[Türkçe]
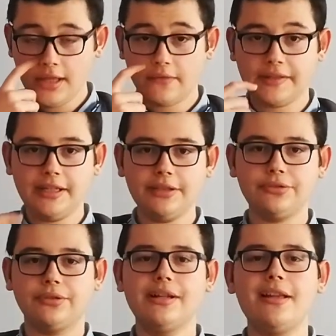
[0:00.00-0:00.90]
Ve daha
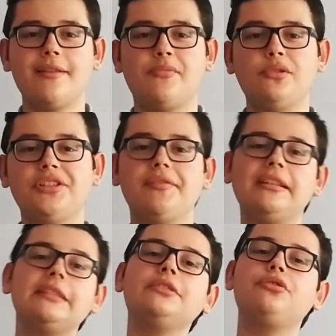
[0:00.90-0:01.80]
sonra
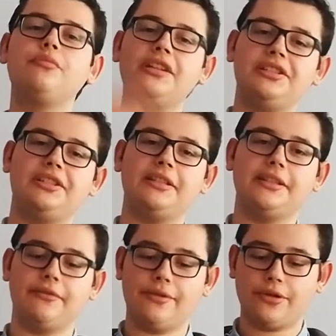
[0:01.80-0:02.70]
Bolşevikler de Cumhuriyetçileri
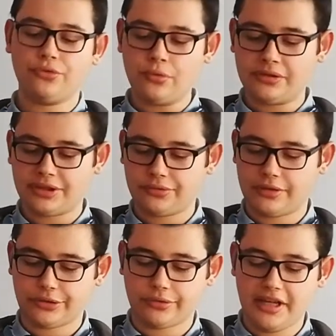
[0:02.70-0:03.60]
devrediyor. Çok kısa
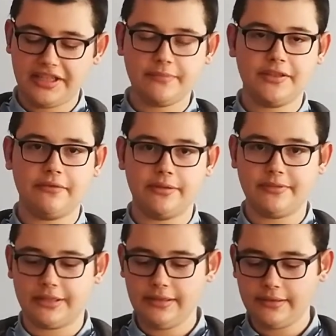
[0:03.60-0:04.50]
süre sonra Ekim
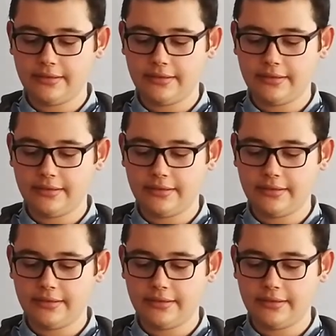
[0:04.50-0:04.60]
devrimiyle